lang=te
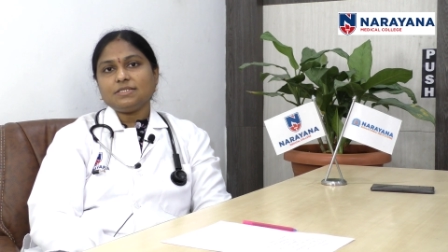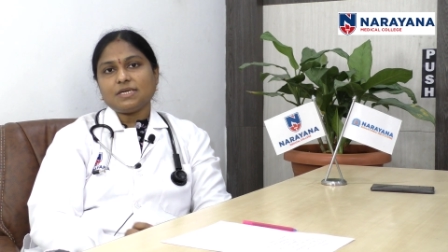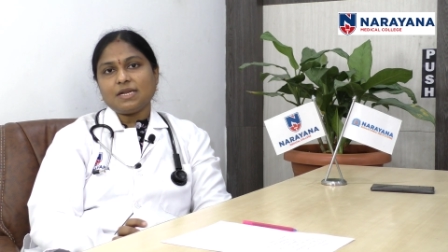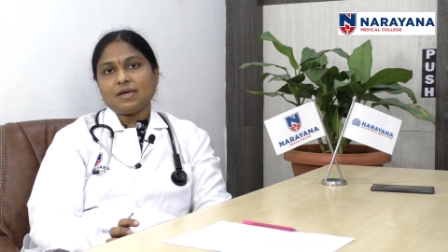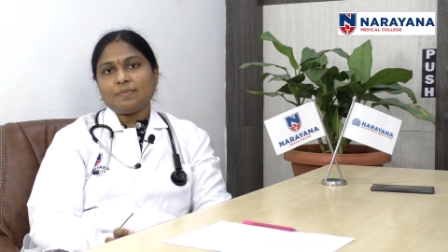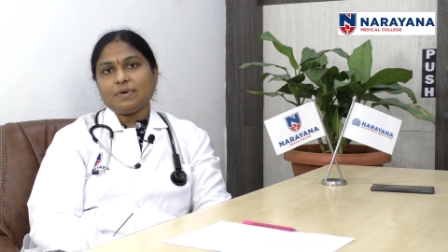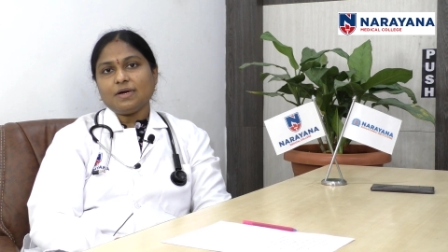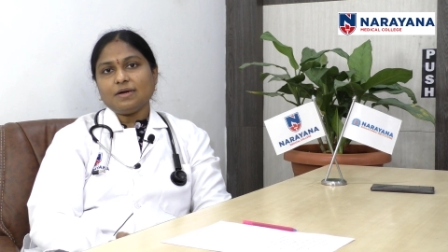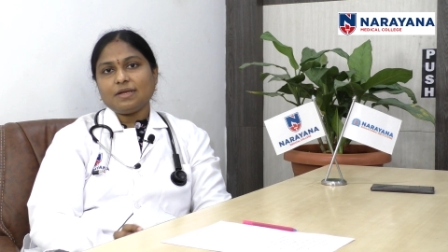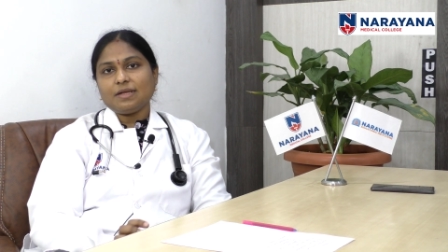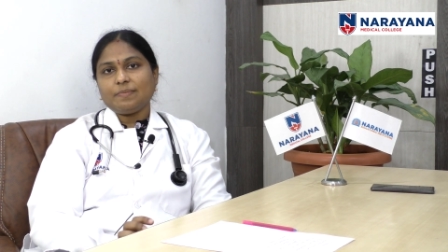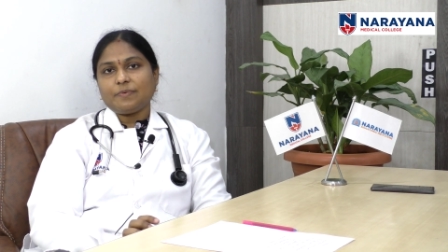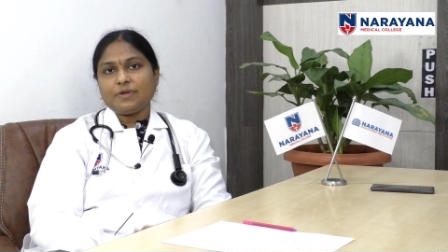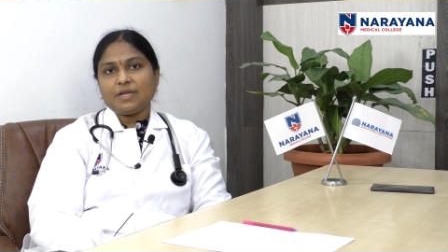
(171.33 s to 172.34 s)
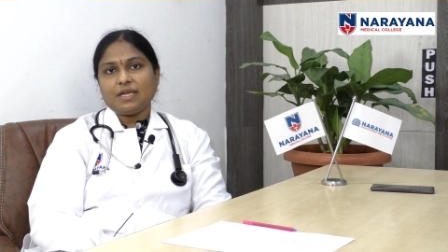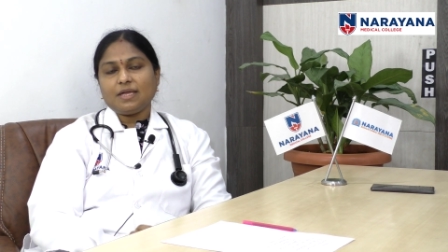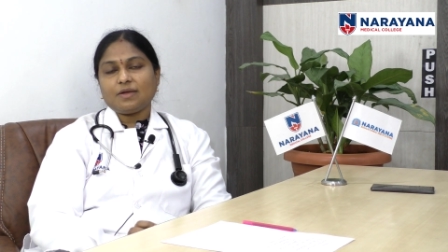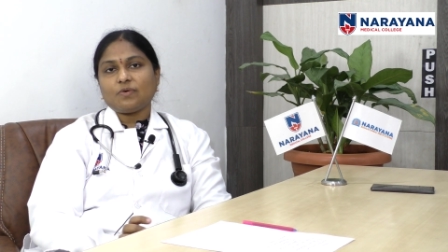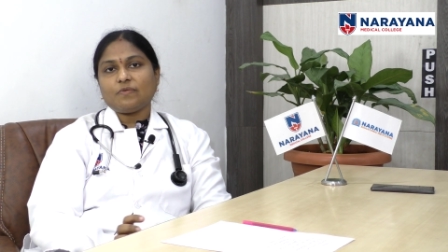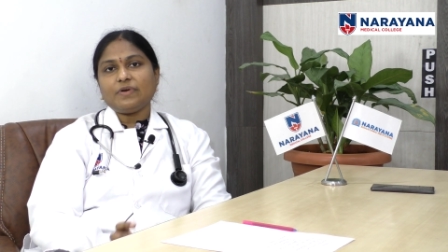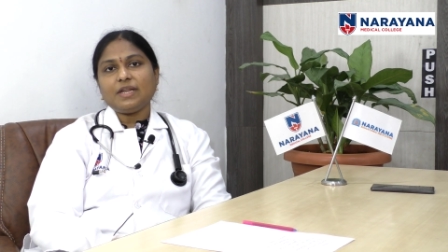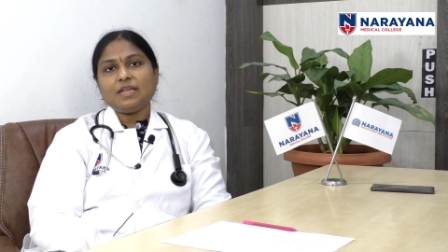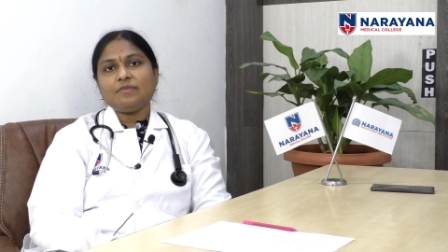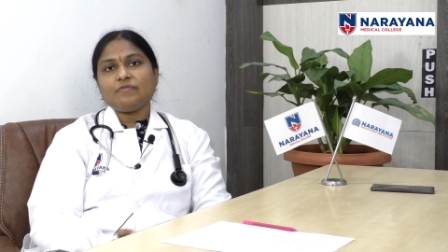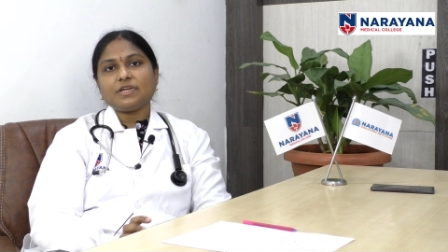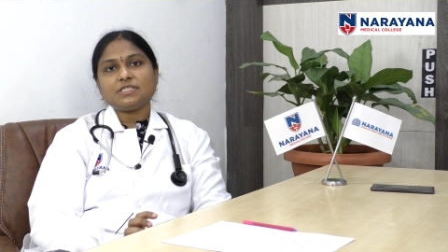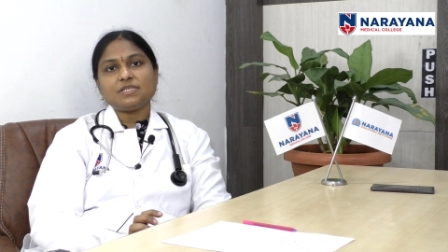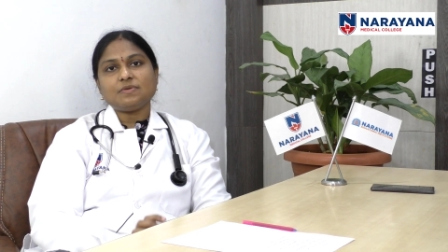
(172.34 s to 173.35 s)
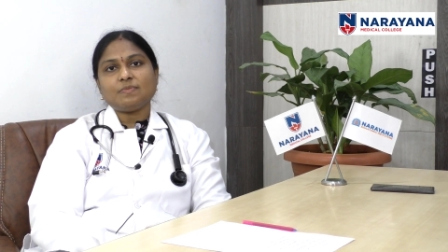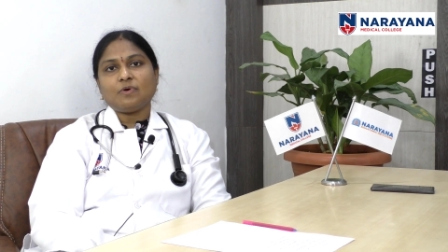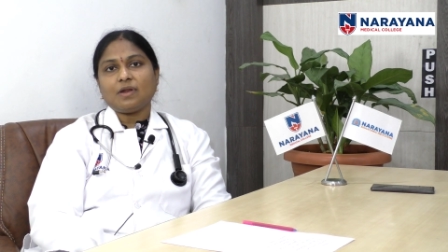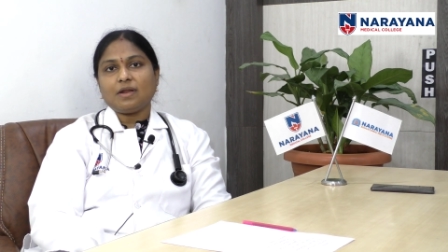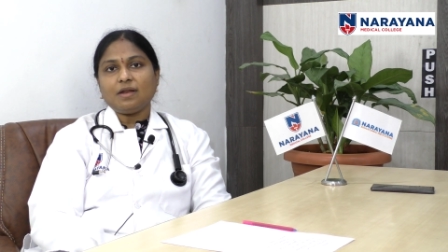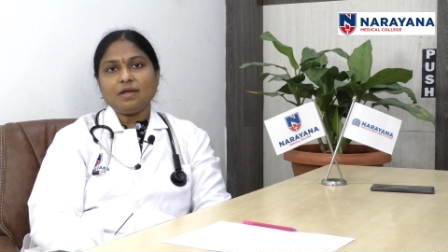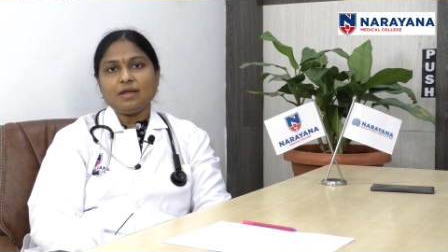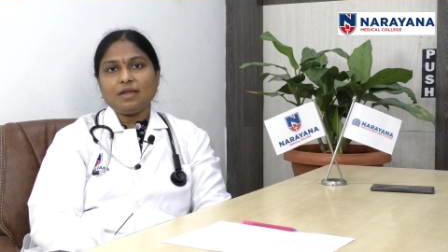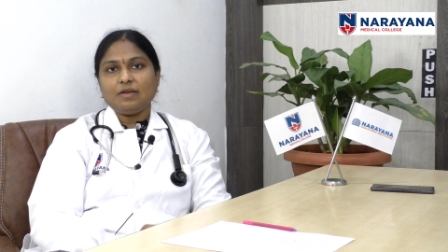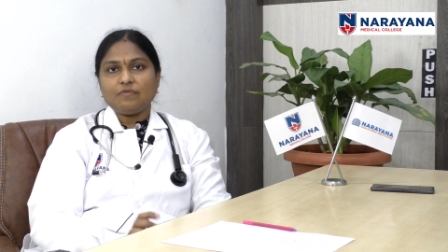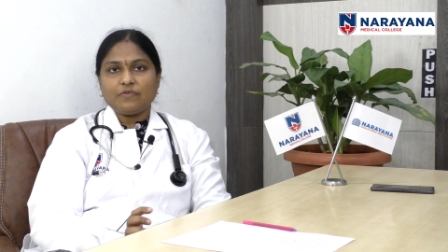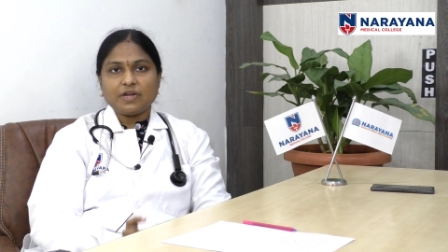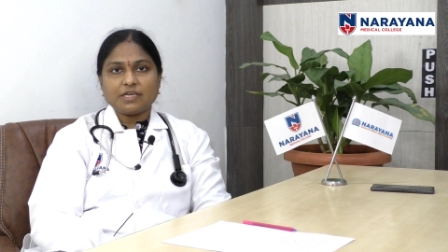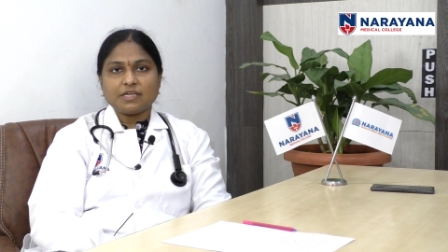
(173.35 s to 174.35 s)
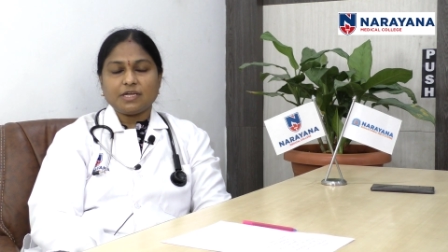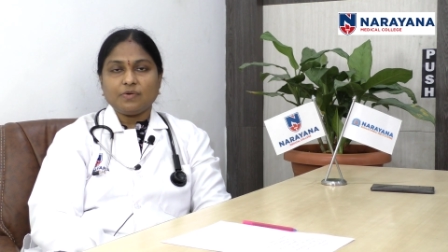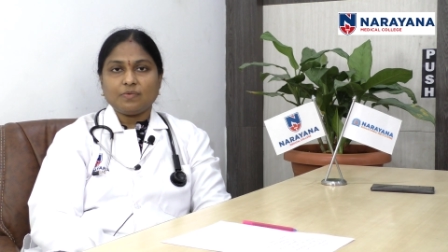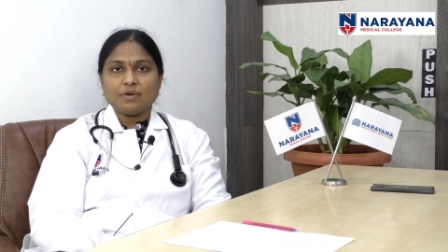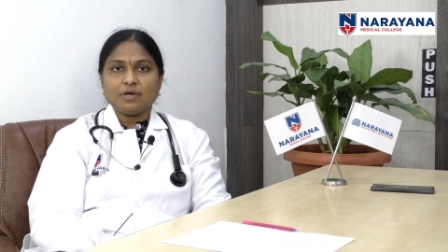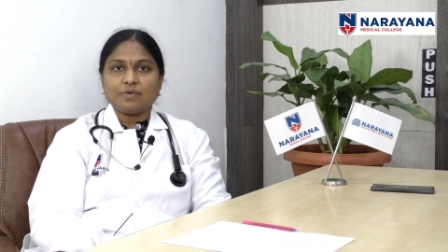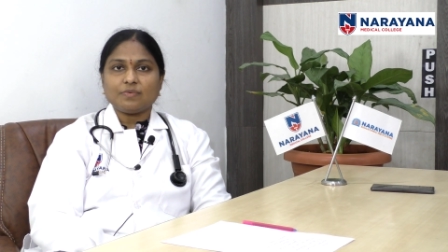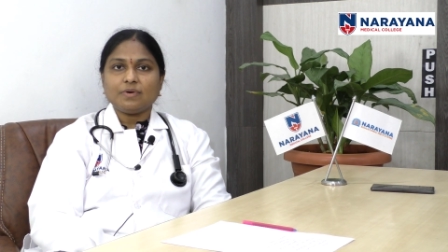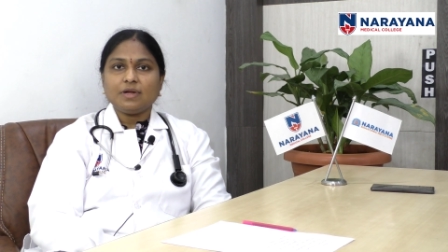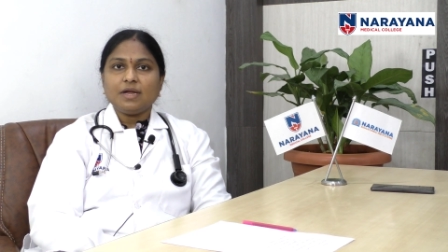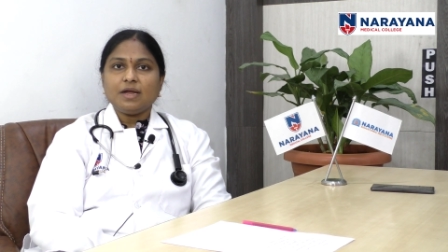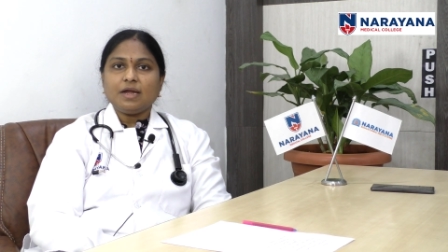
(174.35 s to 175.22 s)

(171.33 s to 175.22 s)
జనాభా ఇప్పుడు ఈ కోవిడ్ ఇన్ఫెక్షన్ మూలన ఇన్ఫెక్ట్ అయి ఉన్నారు